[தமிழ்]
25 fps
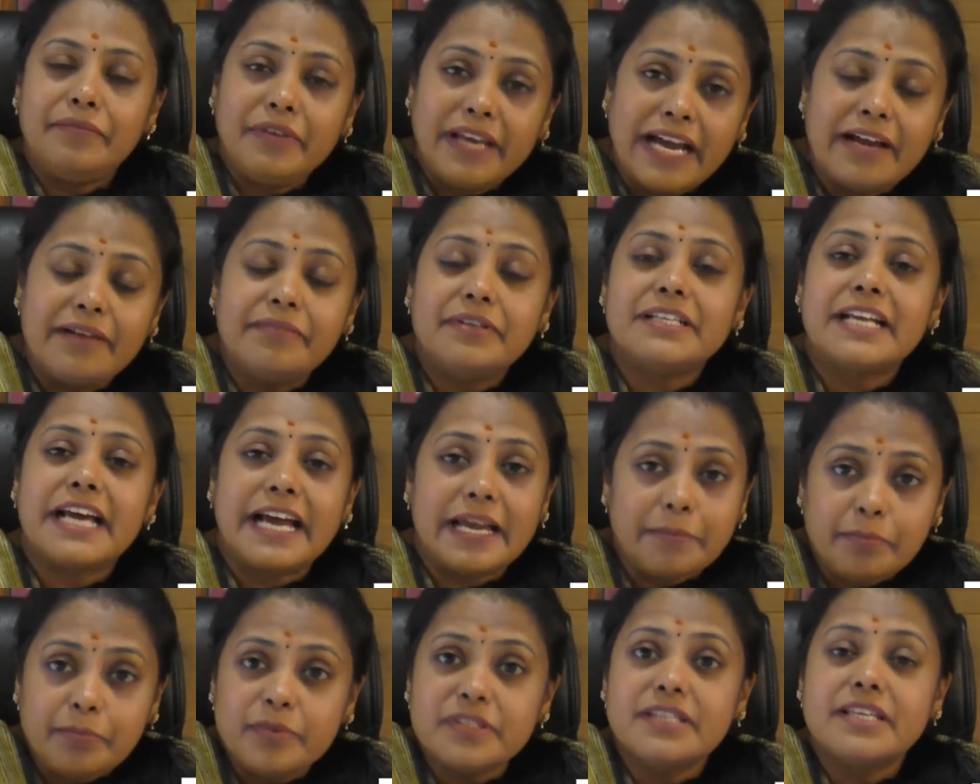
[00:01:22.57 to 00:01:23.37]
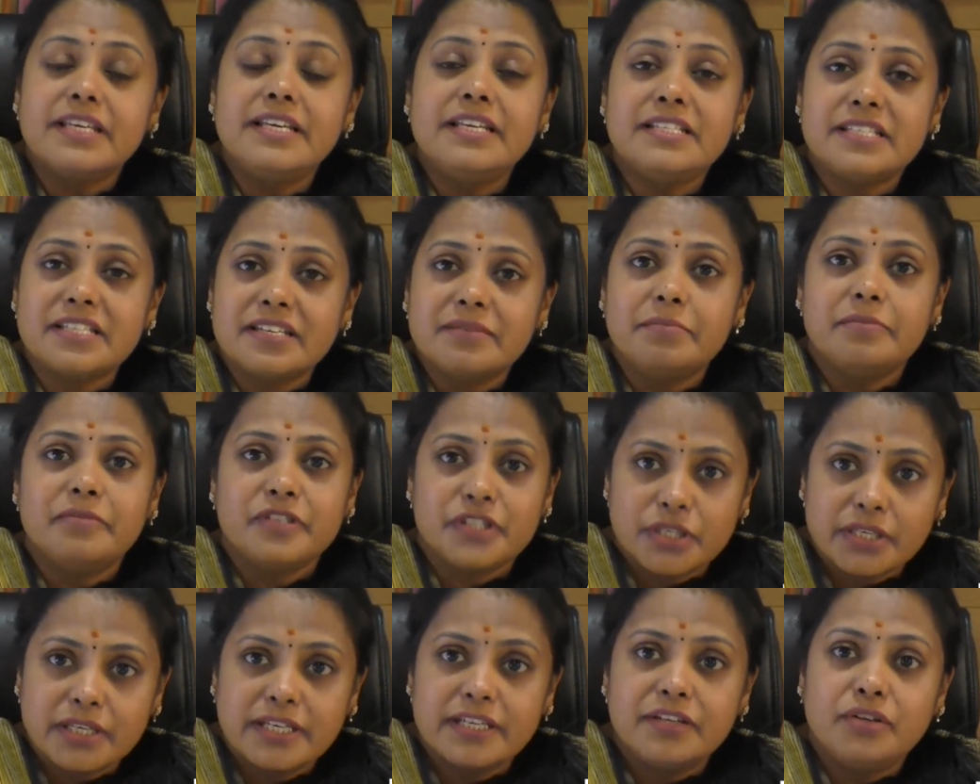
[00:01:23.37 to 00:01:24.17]
And we have a tie-up with Eastern
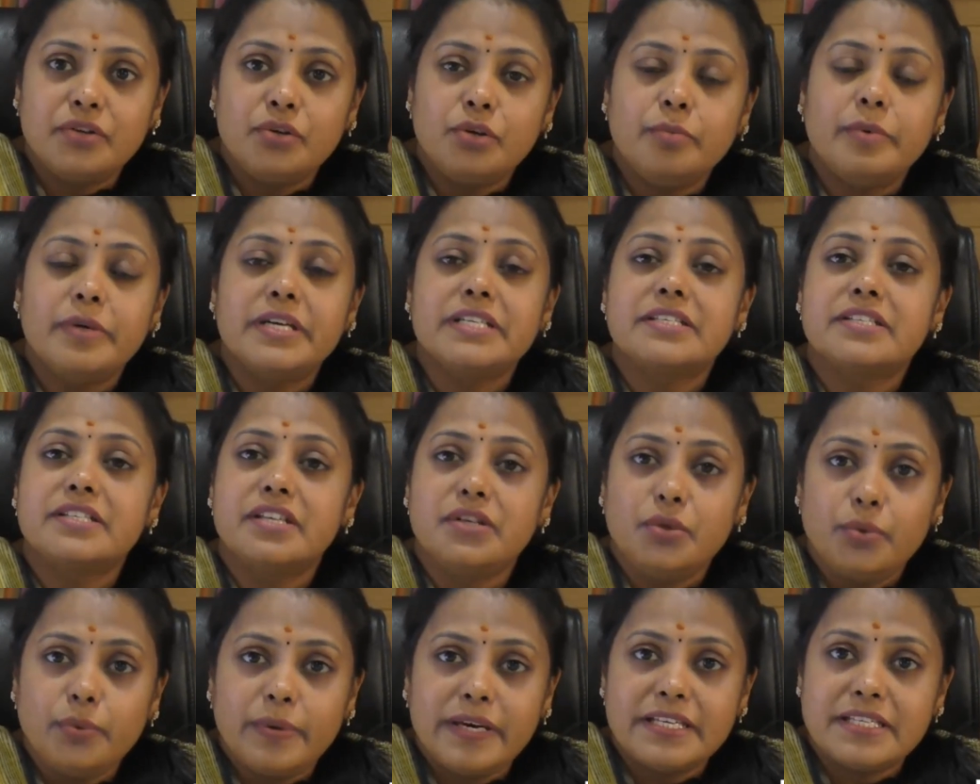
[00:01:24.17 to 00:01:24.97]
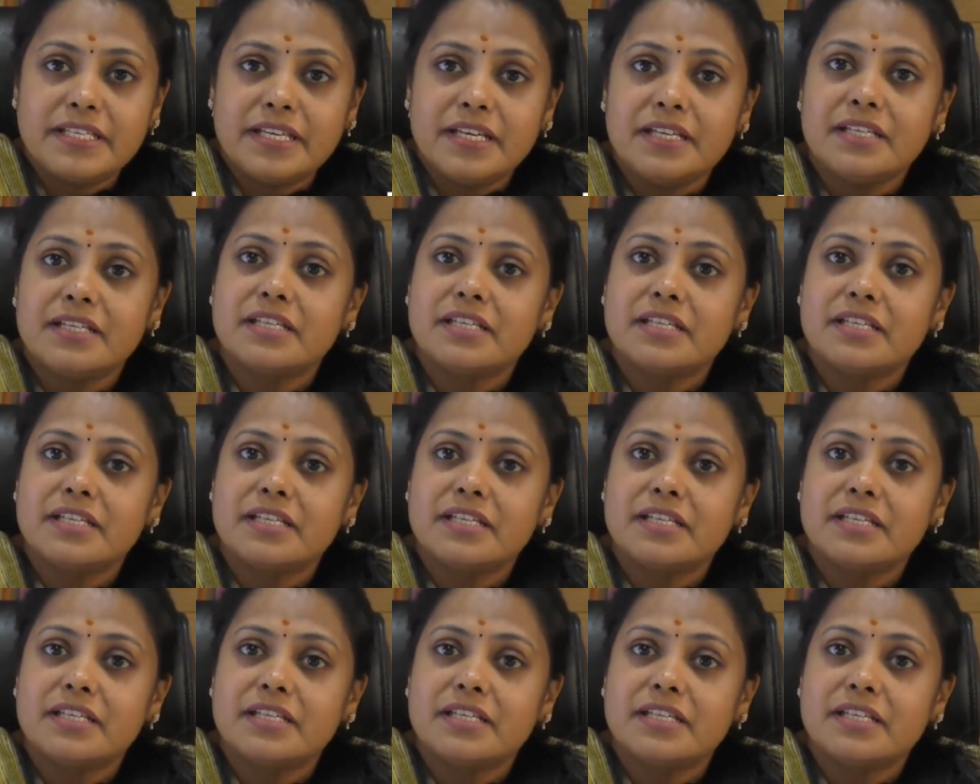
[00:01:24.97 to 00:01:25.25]
Michigan University USA.